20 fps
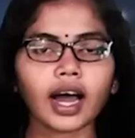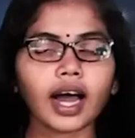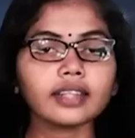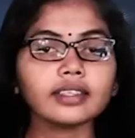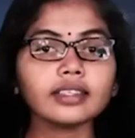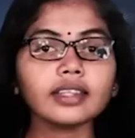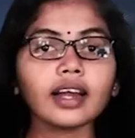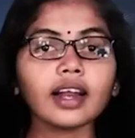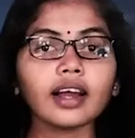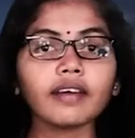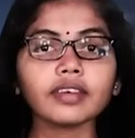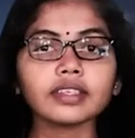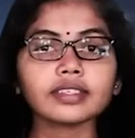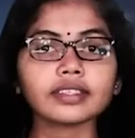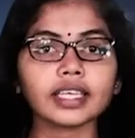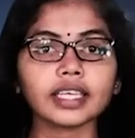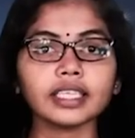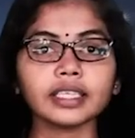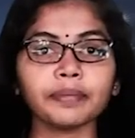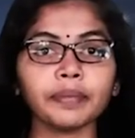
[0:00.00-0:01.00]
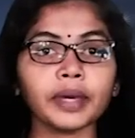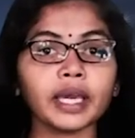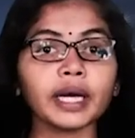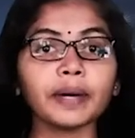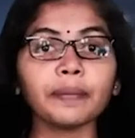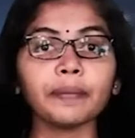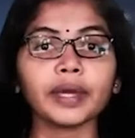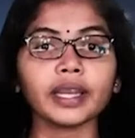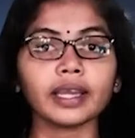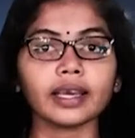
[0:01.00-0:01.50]
அதுதான் அவர் செய்த
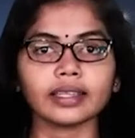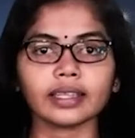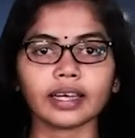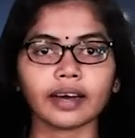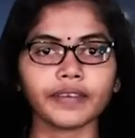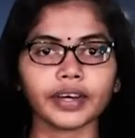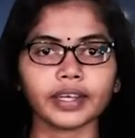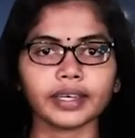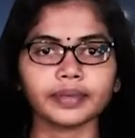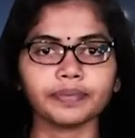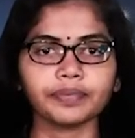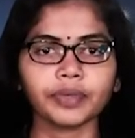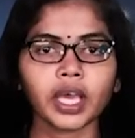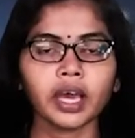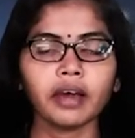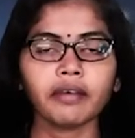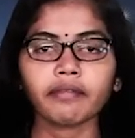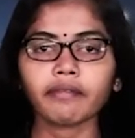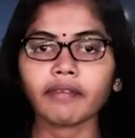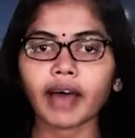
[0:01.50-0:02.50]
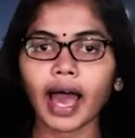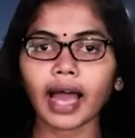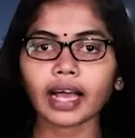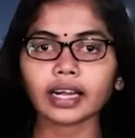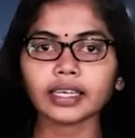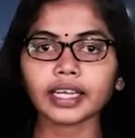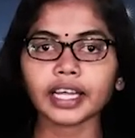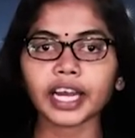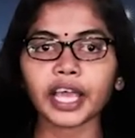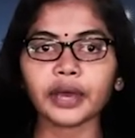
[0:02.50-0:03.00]
மிகப்பெரிய தவறு
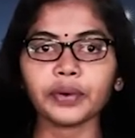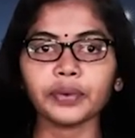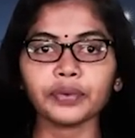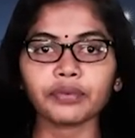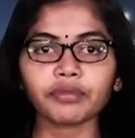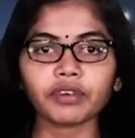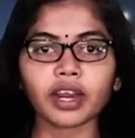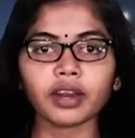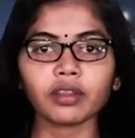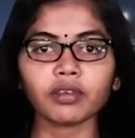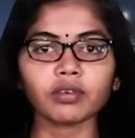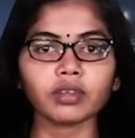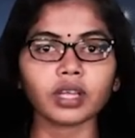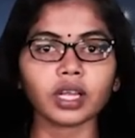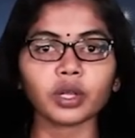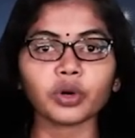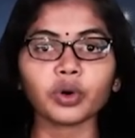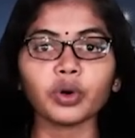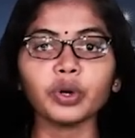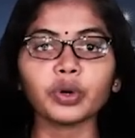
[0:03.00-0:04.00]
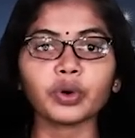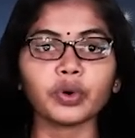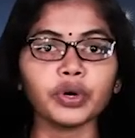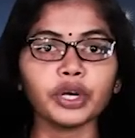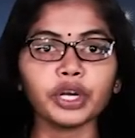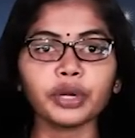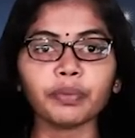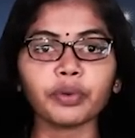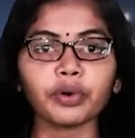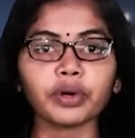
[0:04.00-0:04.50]
வேக்னரை உக்ரைன் யுத்தத்துக்குள்
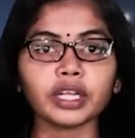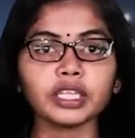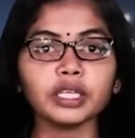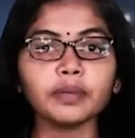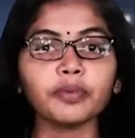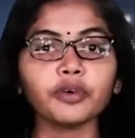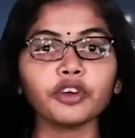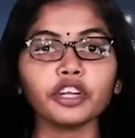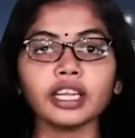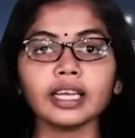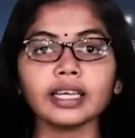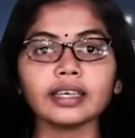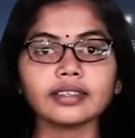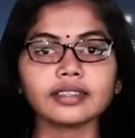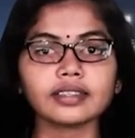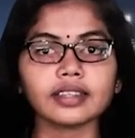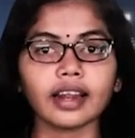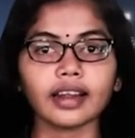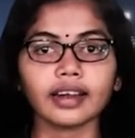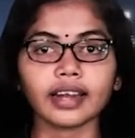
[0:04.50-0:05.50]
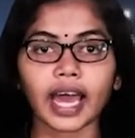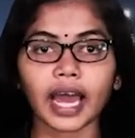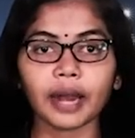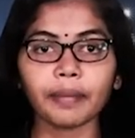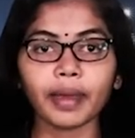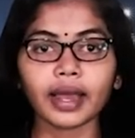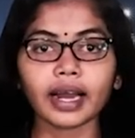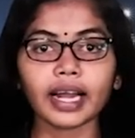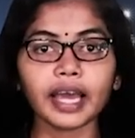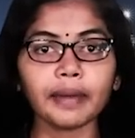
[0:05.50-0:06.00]
கொண்டு போனது புட்டினுக்கு சில
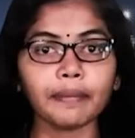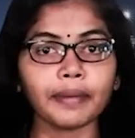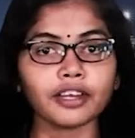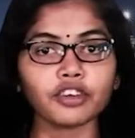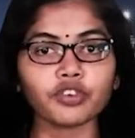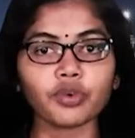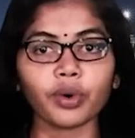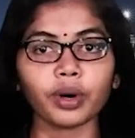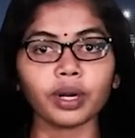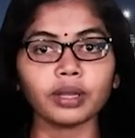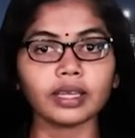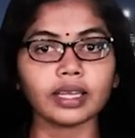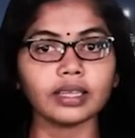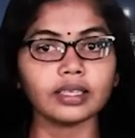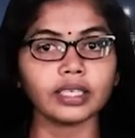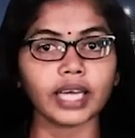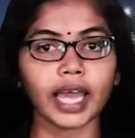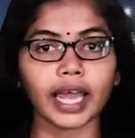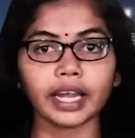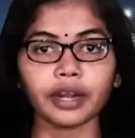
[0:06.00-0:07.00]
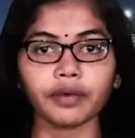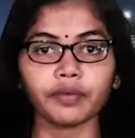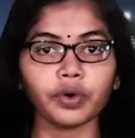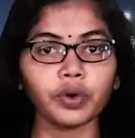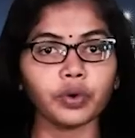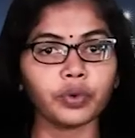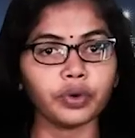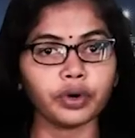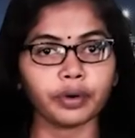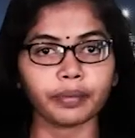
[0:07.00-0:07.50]
நன்மைகளை பெற்றுக் கொடுத்தது
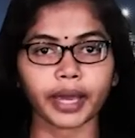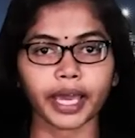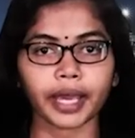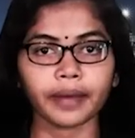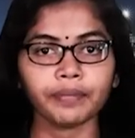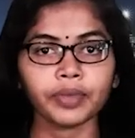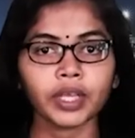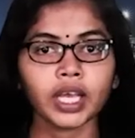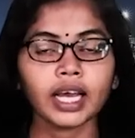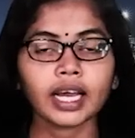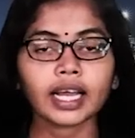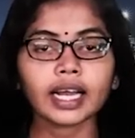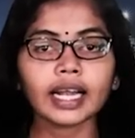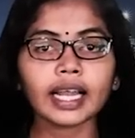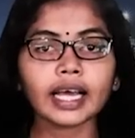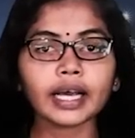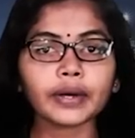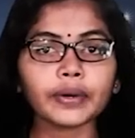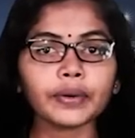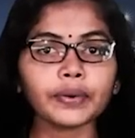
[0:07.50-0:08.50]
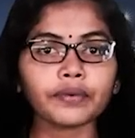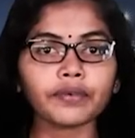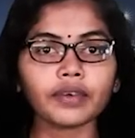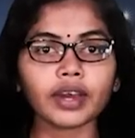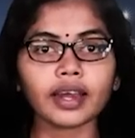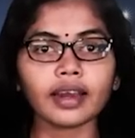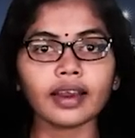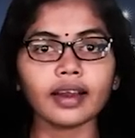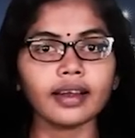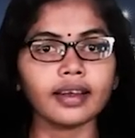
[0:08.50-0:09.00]
என்னவோ உண்மை கிழக்கு
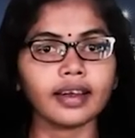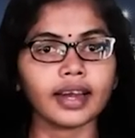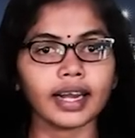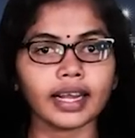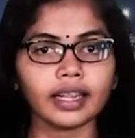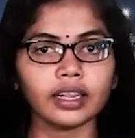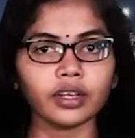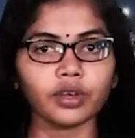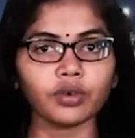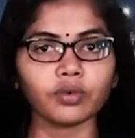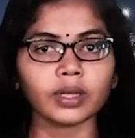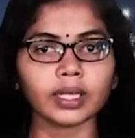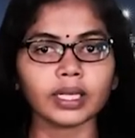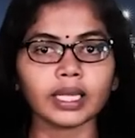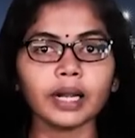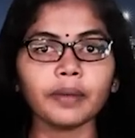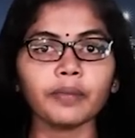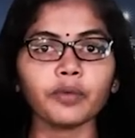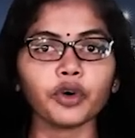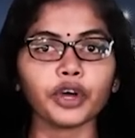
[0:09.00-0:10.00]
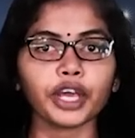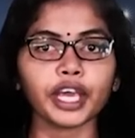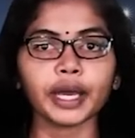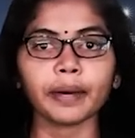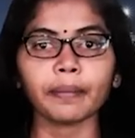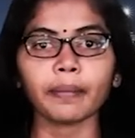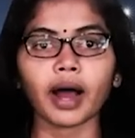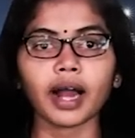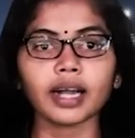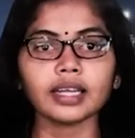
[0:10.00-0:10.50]
உக்ரைனில் நடந்த யுத்தத்தில்
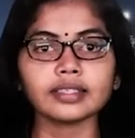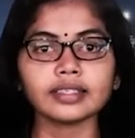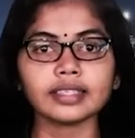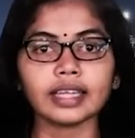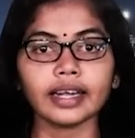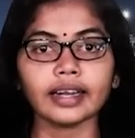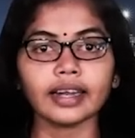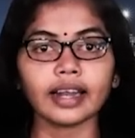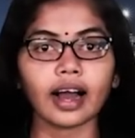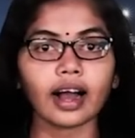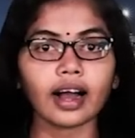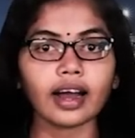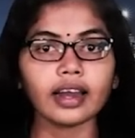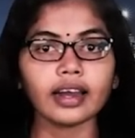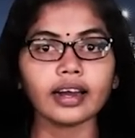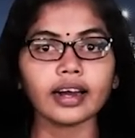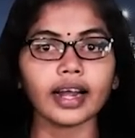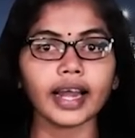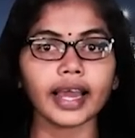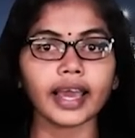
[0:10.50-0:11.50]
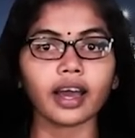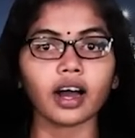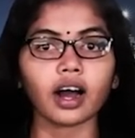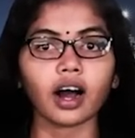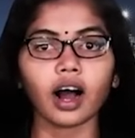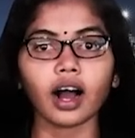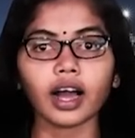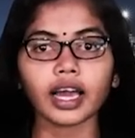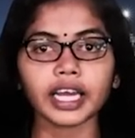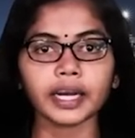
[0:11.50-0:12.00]
முக்கியமான சில நகரங்களை
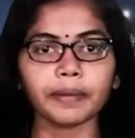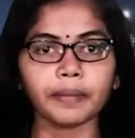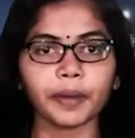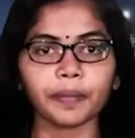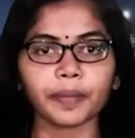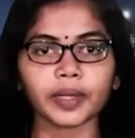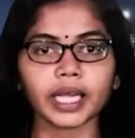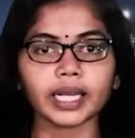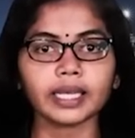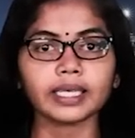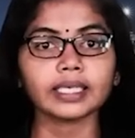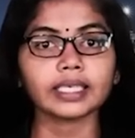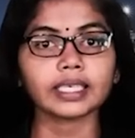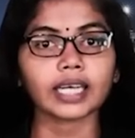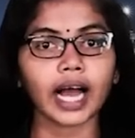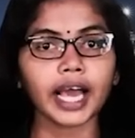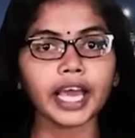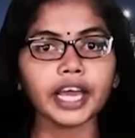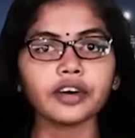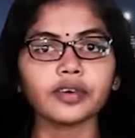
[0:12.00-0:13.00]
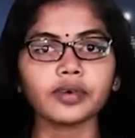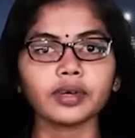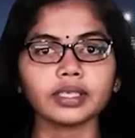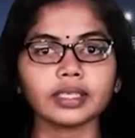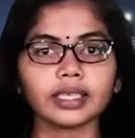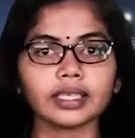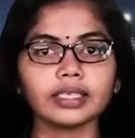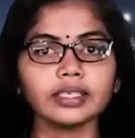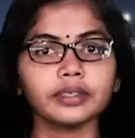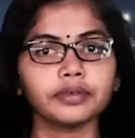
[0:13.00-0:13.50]
ஆக்கிரமிப்பதற்கு கை
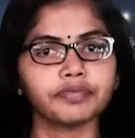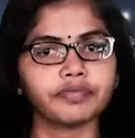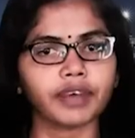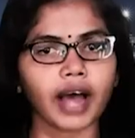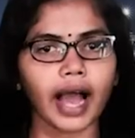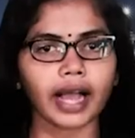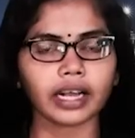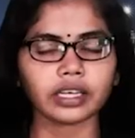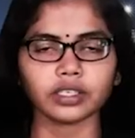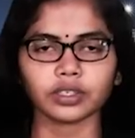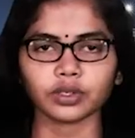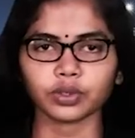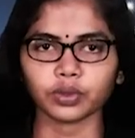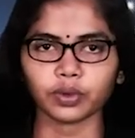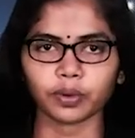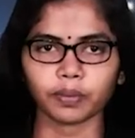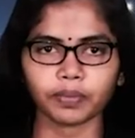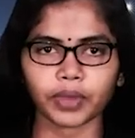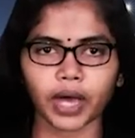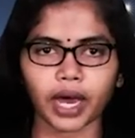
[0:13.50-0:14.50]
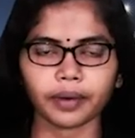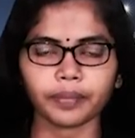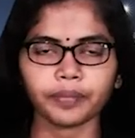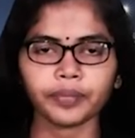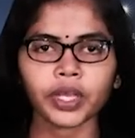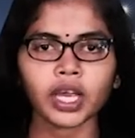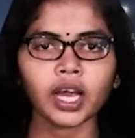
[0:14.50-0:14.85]
கொடுத்தது வேக்னர் குரூப் தான்